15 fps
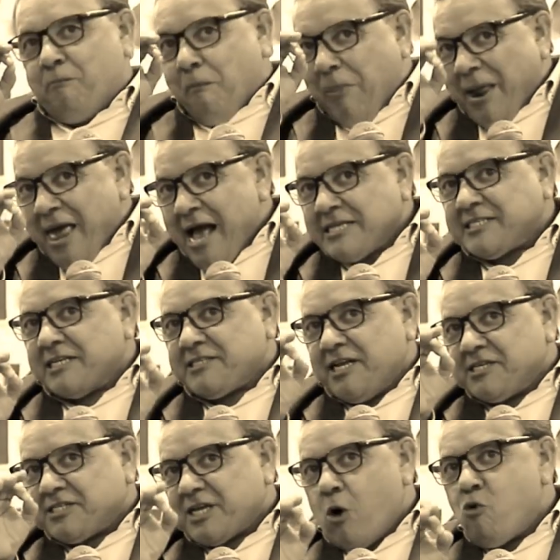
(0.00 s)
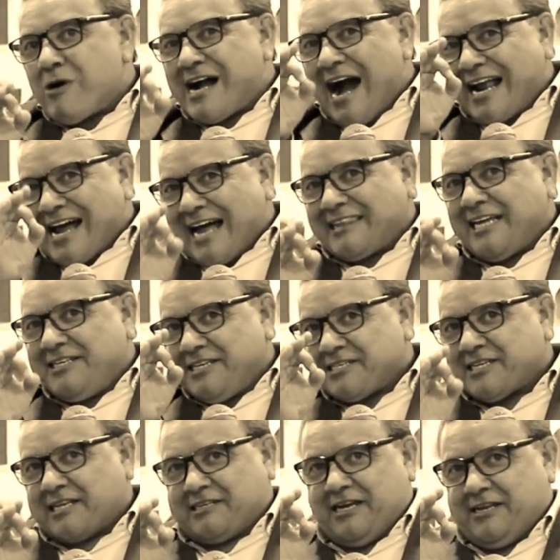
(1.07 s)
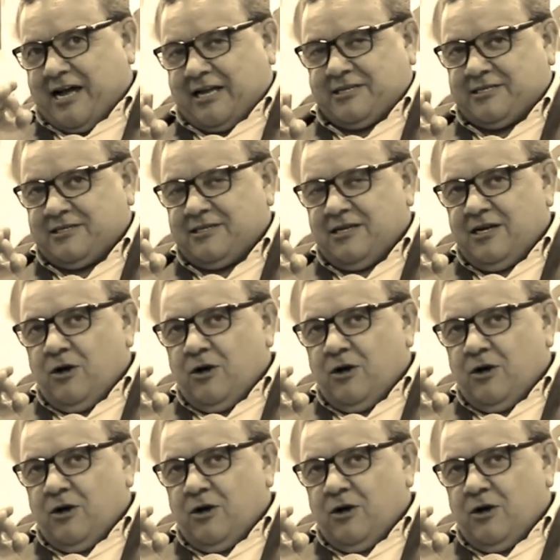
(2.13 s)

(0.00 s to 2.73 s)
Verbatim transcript: Presta atenção o caráter de Satanás.